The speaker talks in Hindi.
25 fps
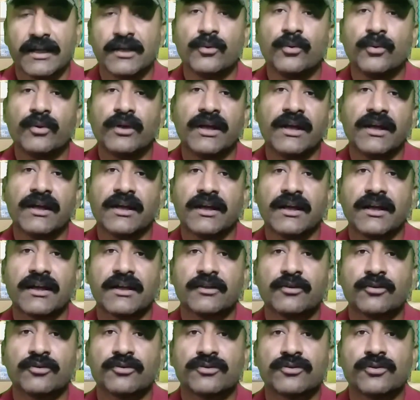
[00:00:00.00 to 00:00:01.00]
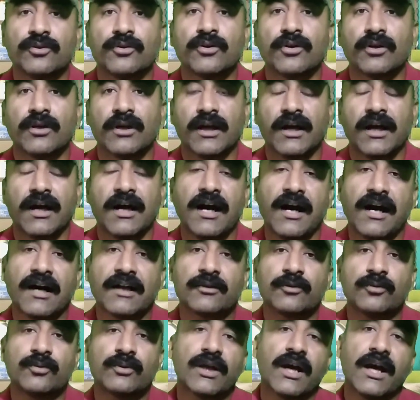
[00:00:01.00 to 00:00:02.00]
इन्होंने दोस्तों
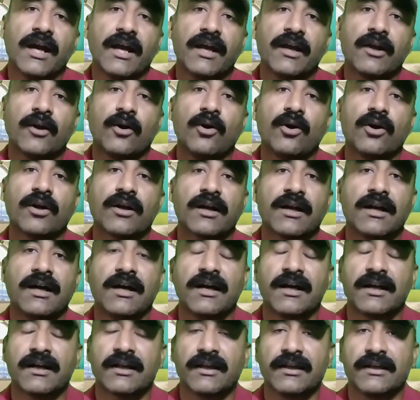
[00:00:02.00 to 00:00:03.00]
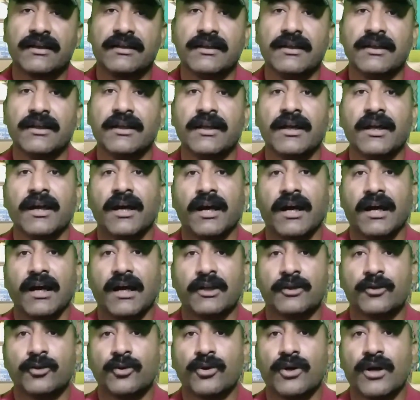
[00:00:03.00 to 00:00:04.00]
हाथ उठाए और कहा कि जी
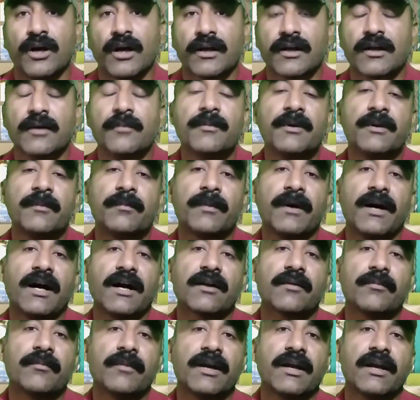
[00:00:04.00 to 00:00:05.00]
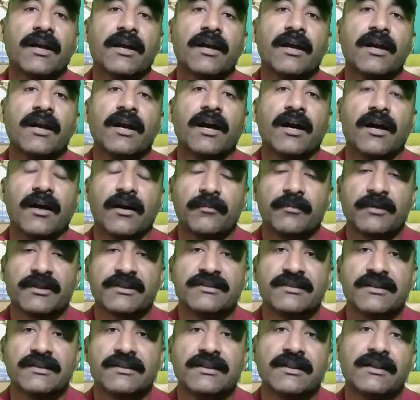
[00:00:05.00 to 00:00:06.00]
जो हरम पाक में
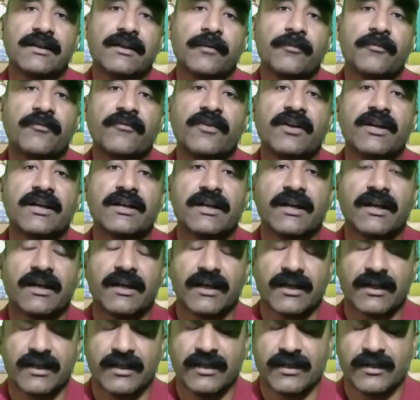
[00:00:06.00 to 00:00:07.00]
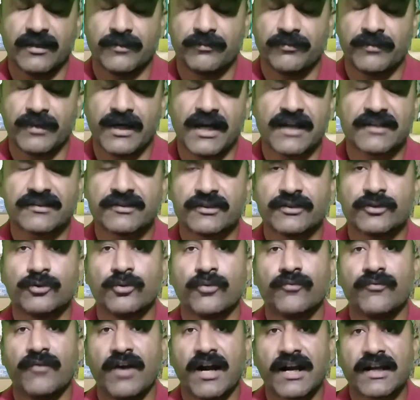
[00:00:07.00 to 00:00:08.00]
मस्जिद नबी के पास
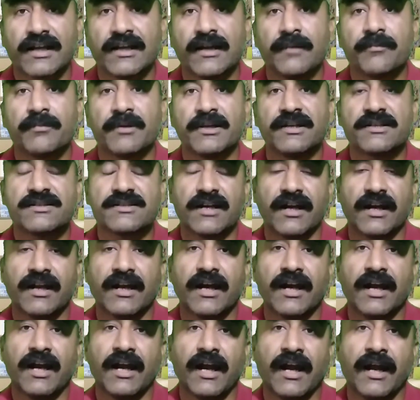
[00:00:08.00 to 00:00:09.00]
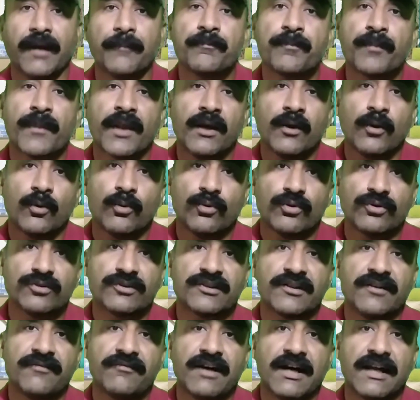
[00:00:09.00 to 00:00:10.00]
जो वाक़ पेश आया है
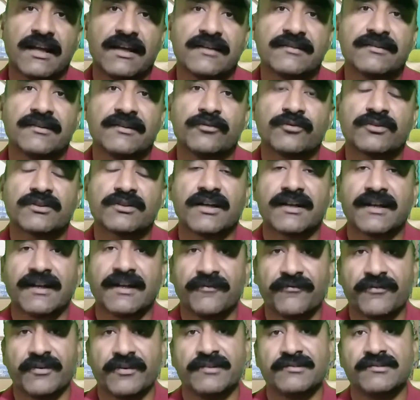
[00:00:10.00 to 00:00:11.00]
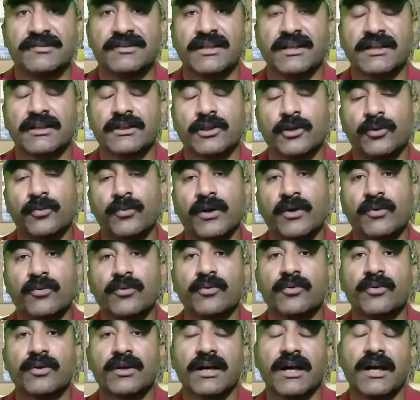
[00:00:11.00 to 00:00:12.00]
उस हवाले से उसका रेफरेंस देते हुए
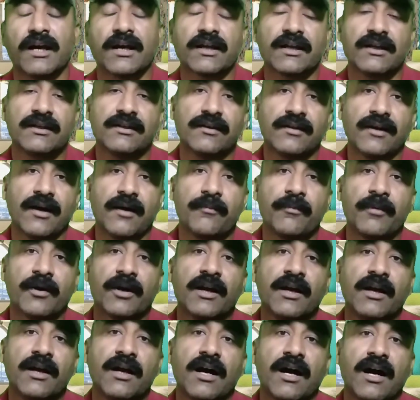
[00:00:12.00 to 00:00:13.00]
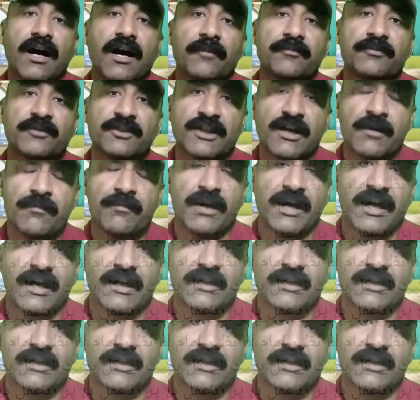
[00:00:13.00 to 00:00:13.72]
उन्होंने कहा कि जनाब आप सब